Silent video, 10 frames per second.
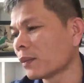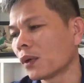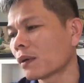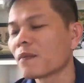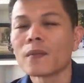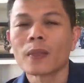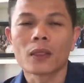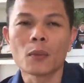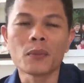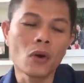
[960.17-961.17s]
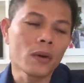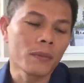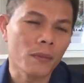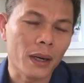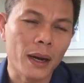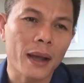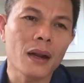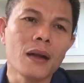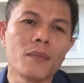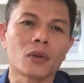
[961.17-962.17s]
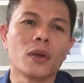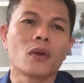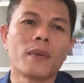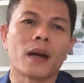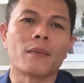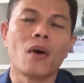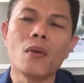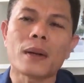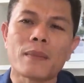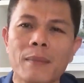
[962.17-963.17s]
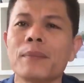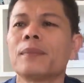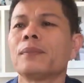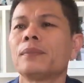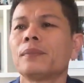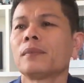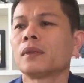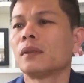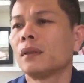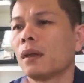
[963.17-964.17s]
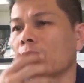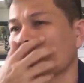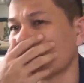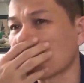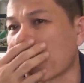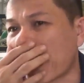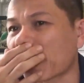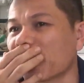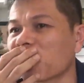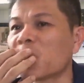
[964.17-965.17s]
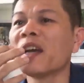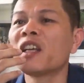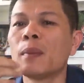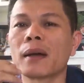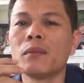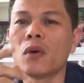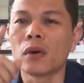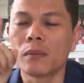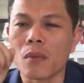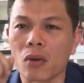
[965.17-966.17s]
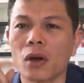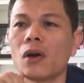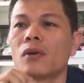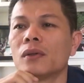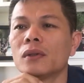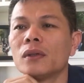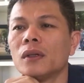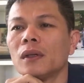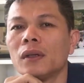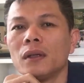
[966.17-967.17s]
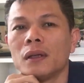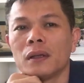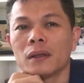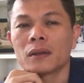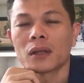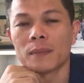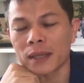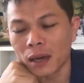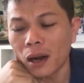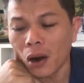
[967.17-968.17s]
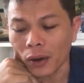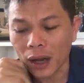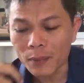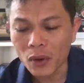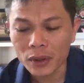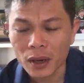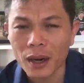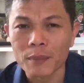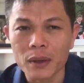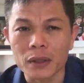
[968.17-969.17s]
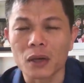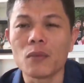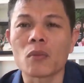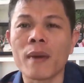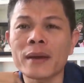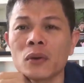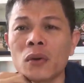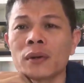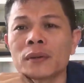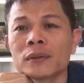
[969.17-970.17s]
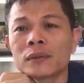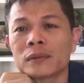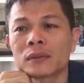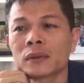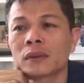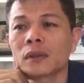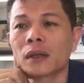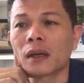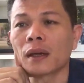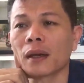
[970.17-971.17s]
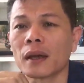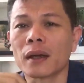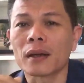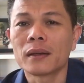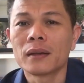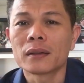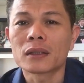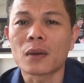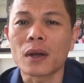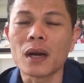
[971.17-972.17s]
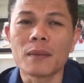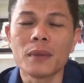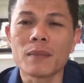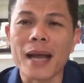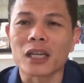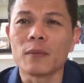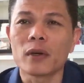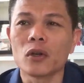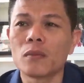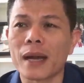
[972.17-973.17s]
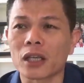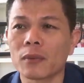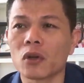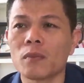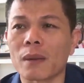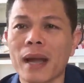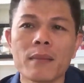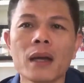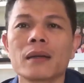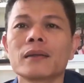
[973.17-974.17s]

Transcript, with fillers: mình mua rồi mình mua mình để đó mục tiêu của mình là 4 5 năm à, một bạn kia cũng đi với mình mua một lô thì mình nhớ hồi đó mua cho nó là 10 triệu một mét vuông à sau đó lên 13 triệu mét vuông 3 triệu mét vuông bạn bán mất